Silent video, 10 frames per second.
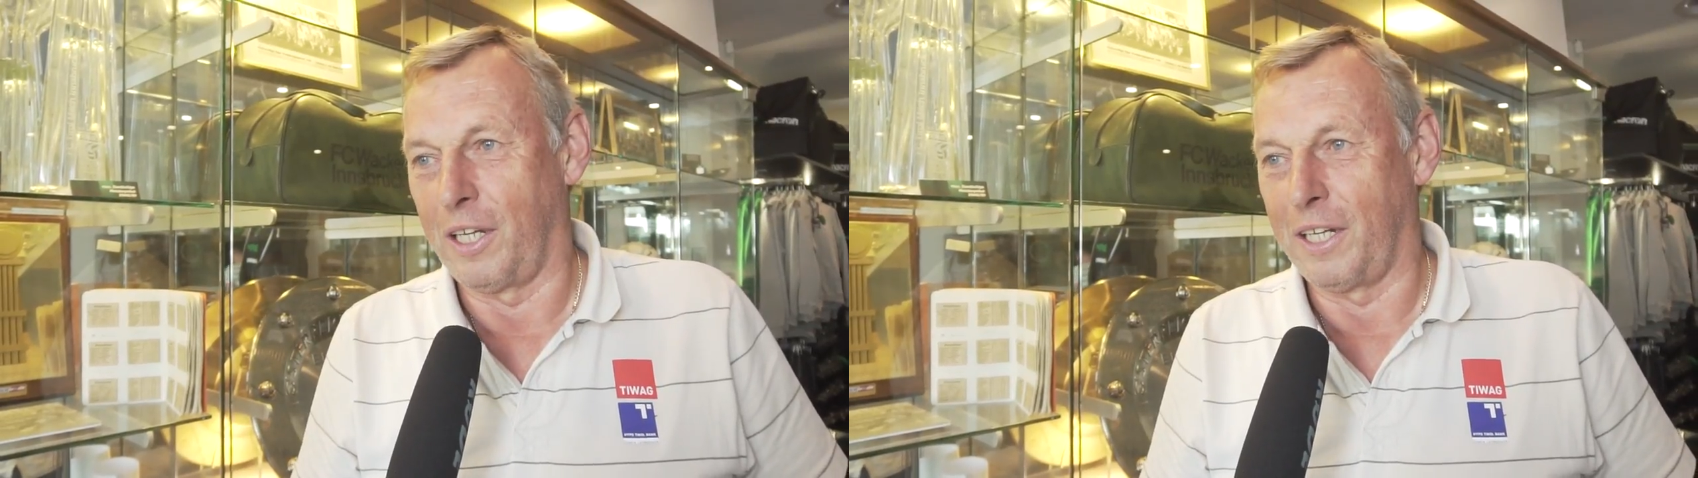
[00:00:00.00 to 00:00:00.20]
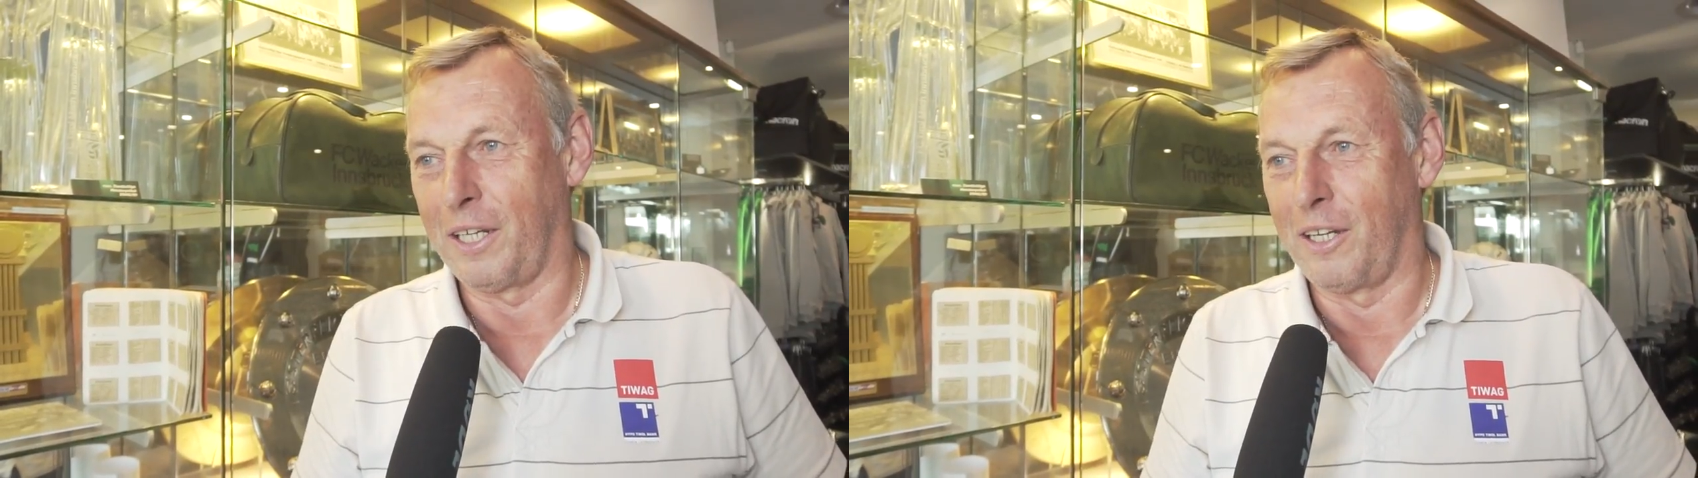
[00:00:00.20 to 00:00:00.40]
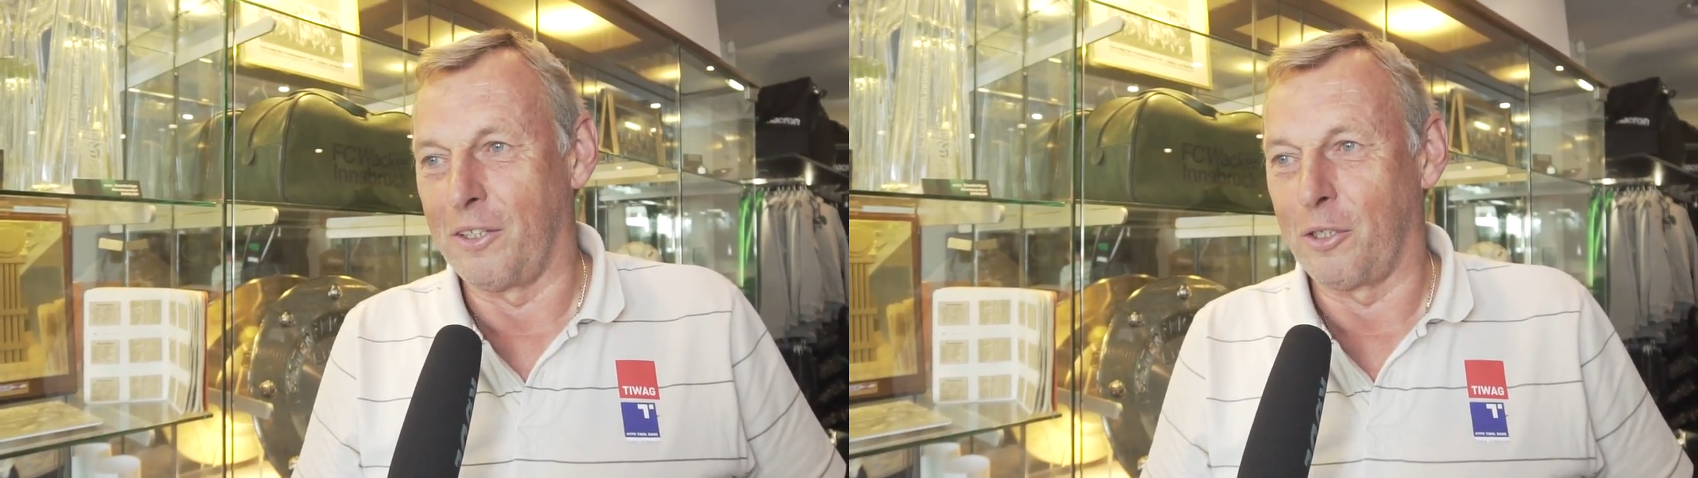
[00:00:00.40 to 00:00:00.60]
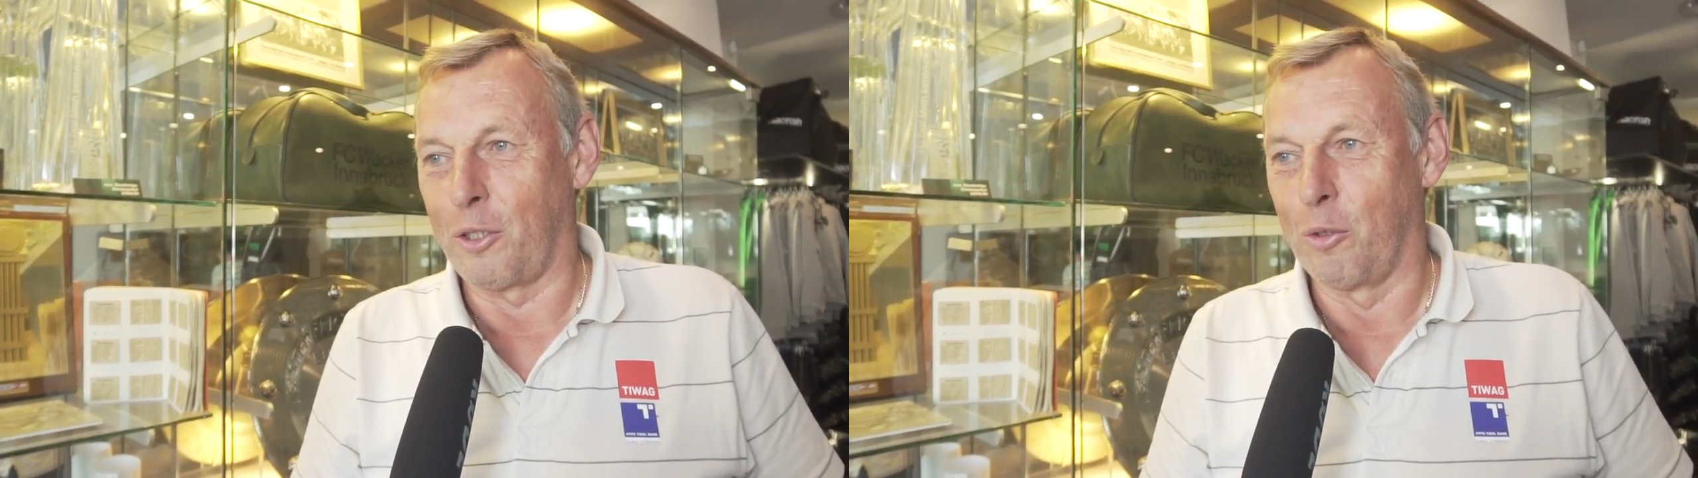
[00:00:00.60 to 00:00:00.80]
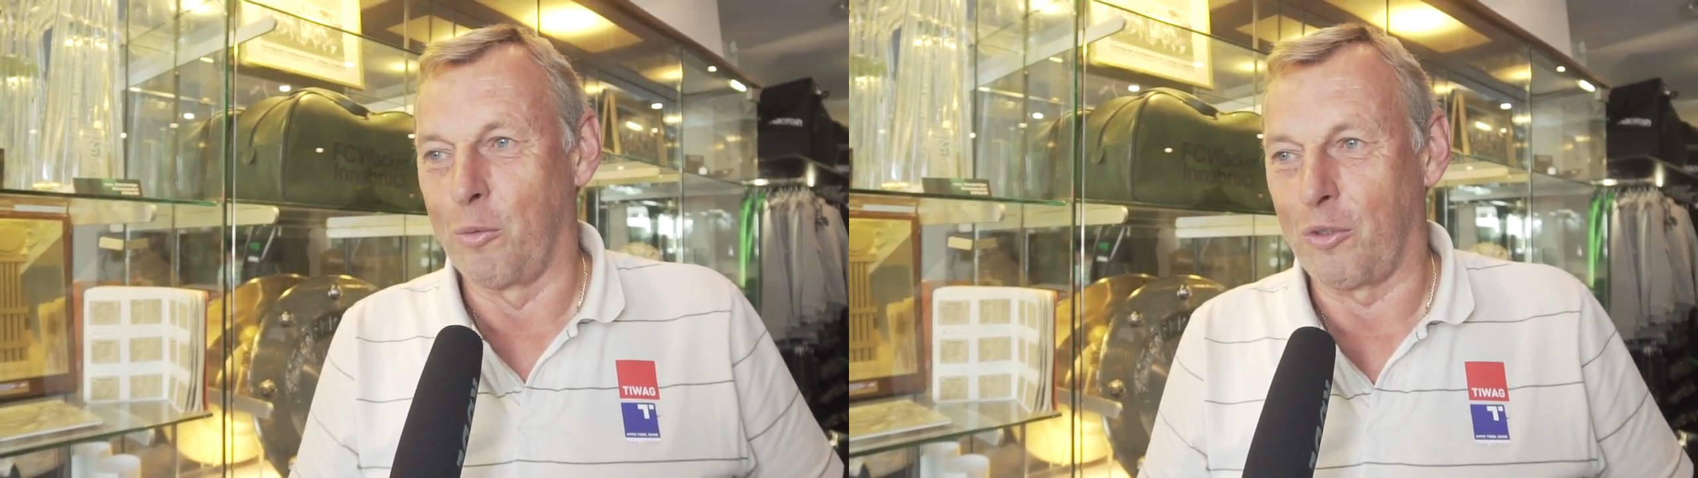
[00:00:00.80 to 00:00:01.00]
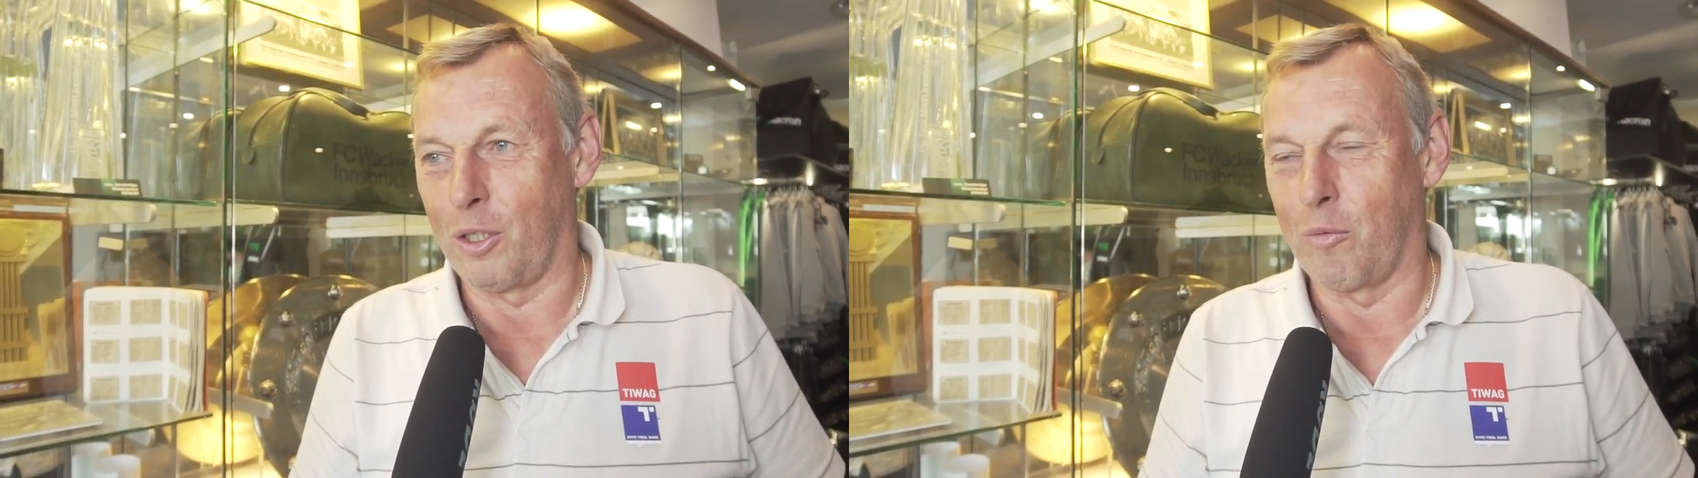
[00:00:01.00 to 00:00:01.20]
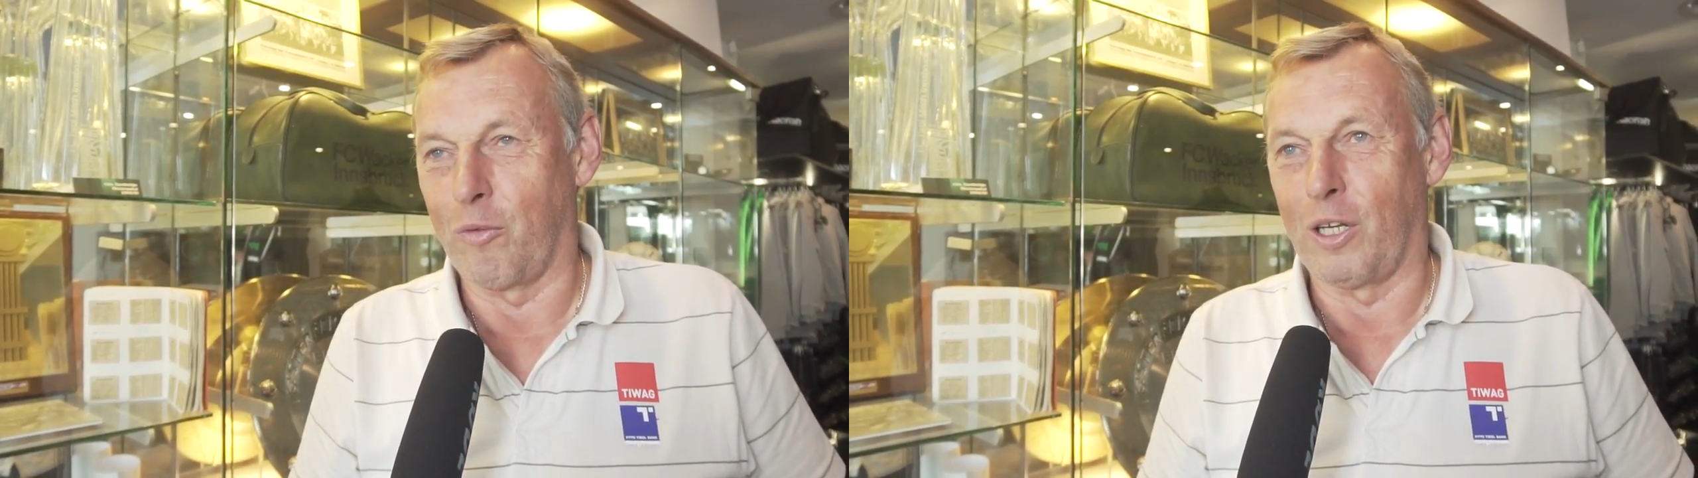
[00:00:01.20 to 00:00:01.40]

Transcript: einige andere Clubs geben,